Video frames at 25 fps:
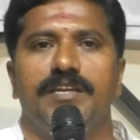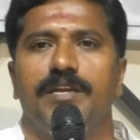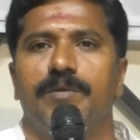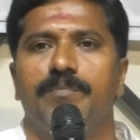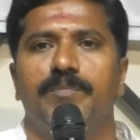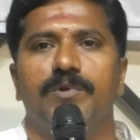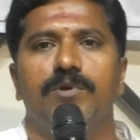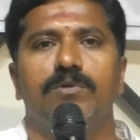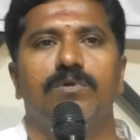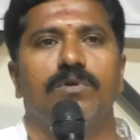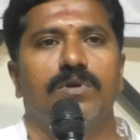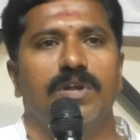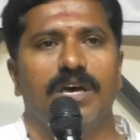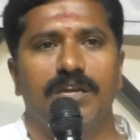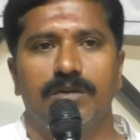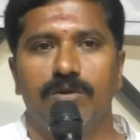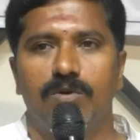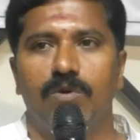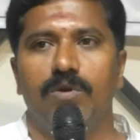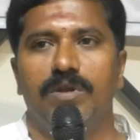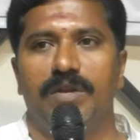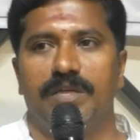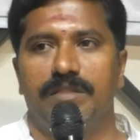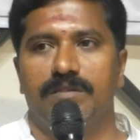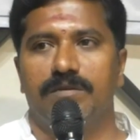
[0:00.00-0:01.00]
నేను ఎప్పుడు కూడా
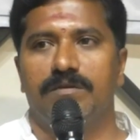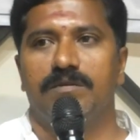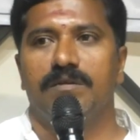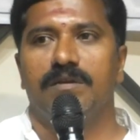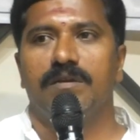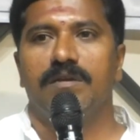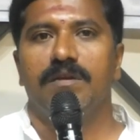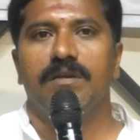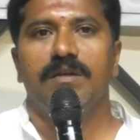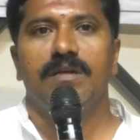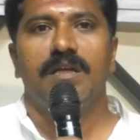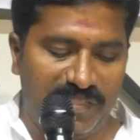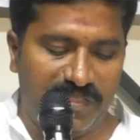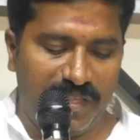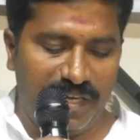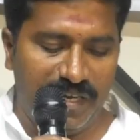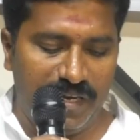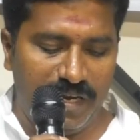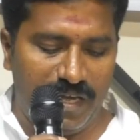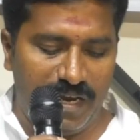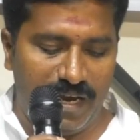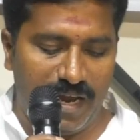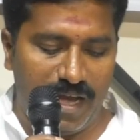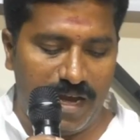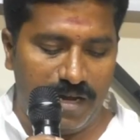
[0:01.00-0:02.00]
అనుకోలేదు ప్రతి
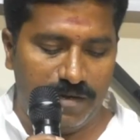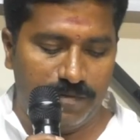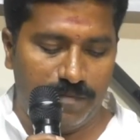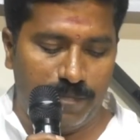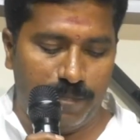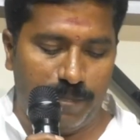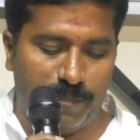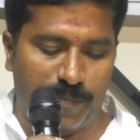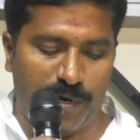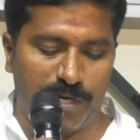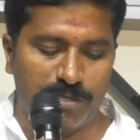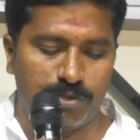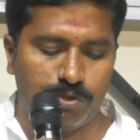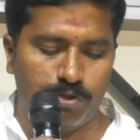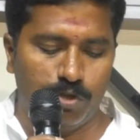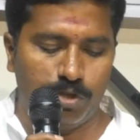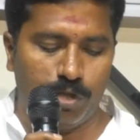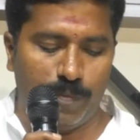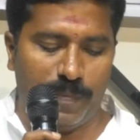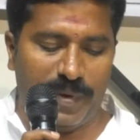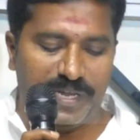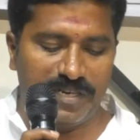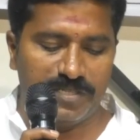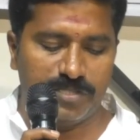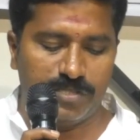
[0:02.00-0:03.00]
నెల ప్రస్తుత
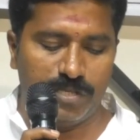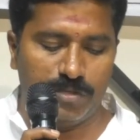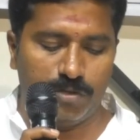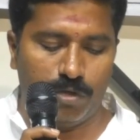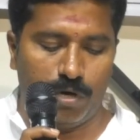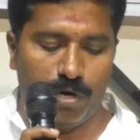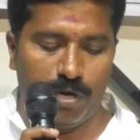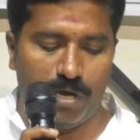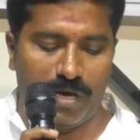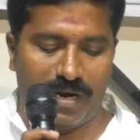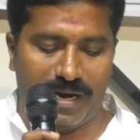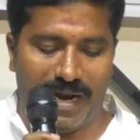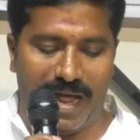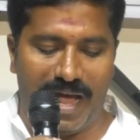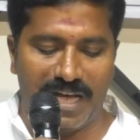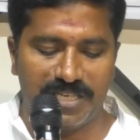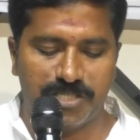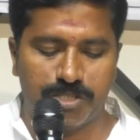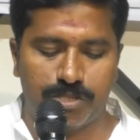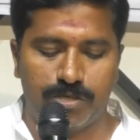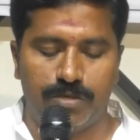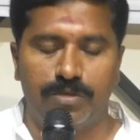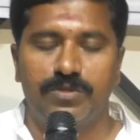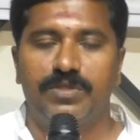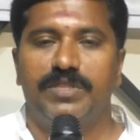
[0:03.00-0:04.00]
పరిస్థితుల్లో
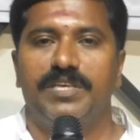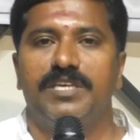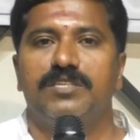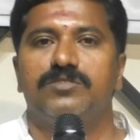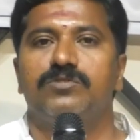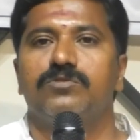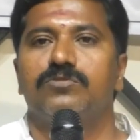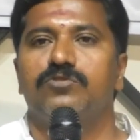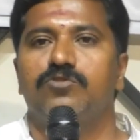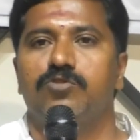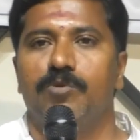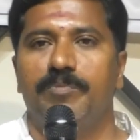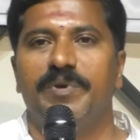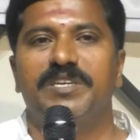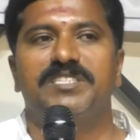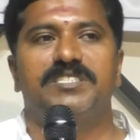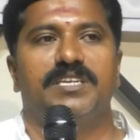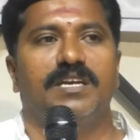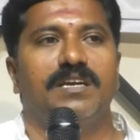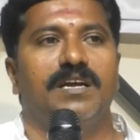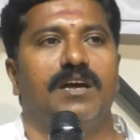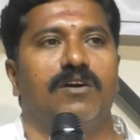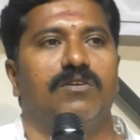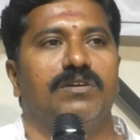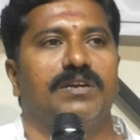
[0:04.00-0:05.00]
రాష్ట్రం దేశం
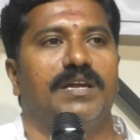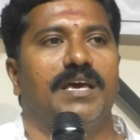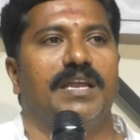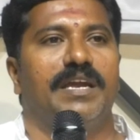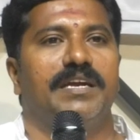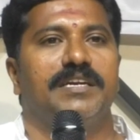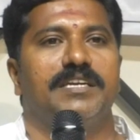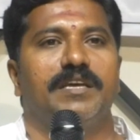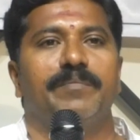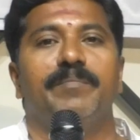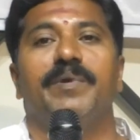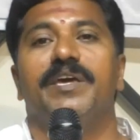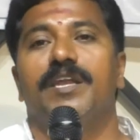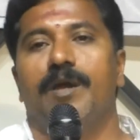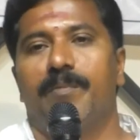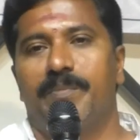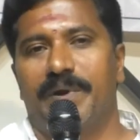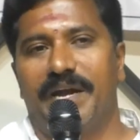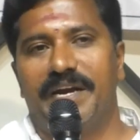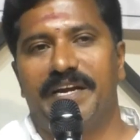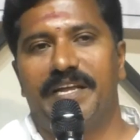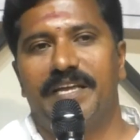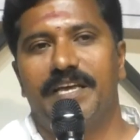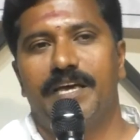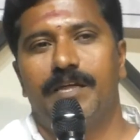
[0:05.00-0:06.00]
సుభిక్షంగా ఉండాలంటే మీరు
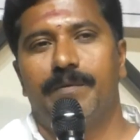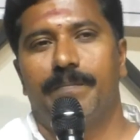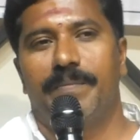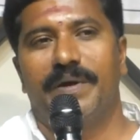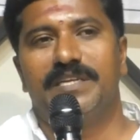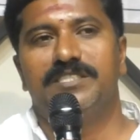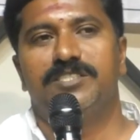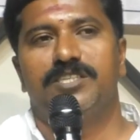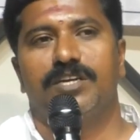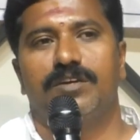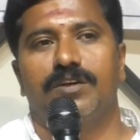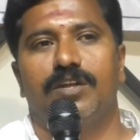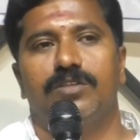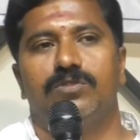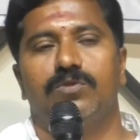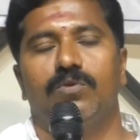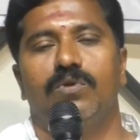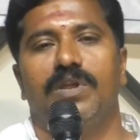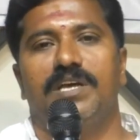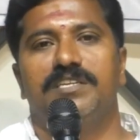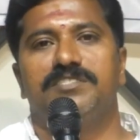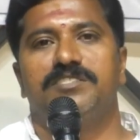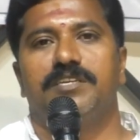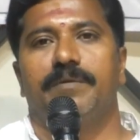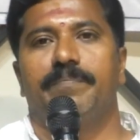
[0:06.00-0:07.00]
అప్పుడు అడిగారు
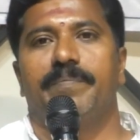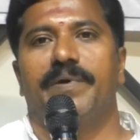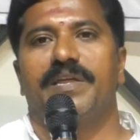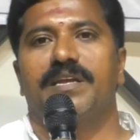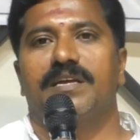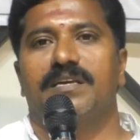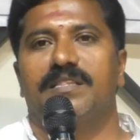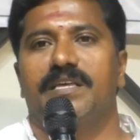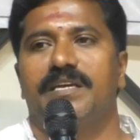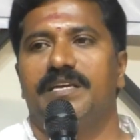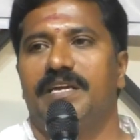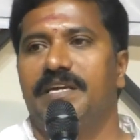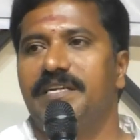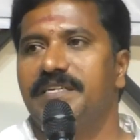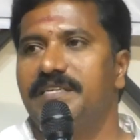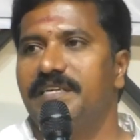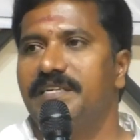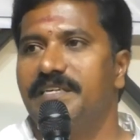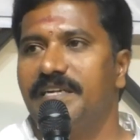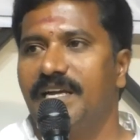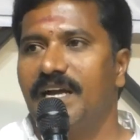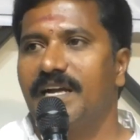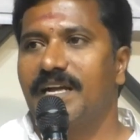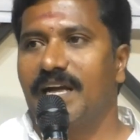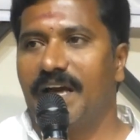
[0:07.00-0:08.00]
పంచక్రతువులు అని చెప్పారు కదా
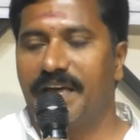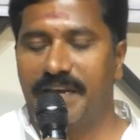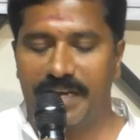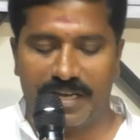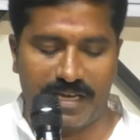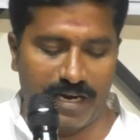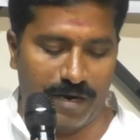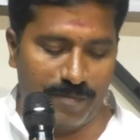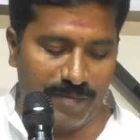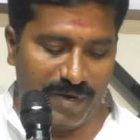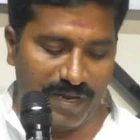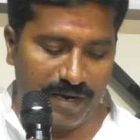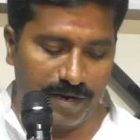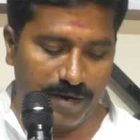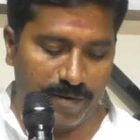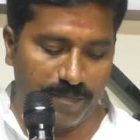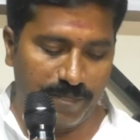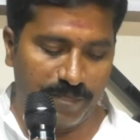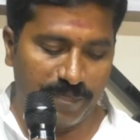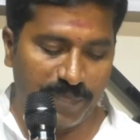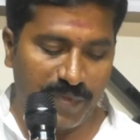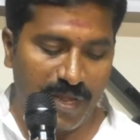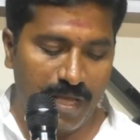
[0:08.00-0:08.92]
ఏంటండి ఆ కార్యక్రమాలని